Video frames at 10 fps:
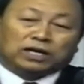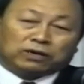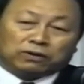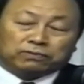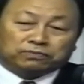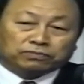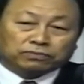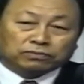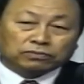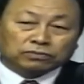朴牧师
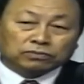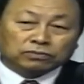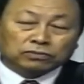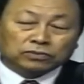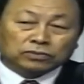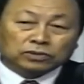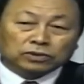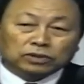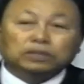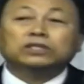说，
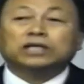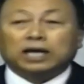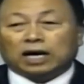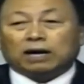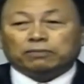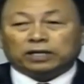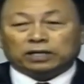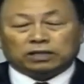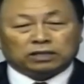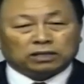谁在打瞌
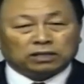睡？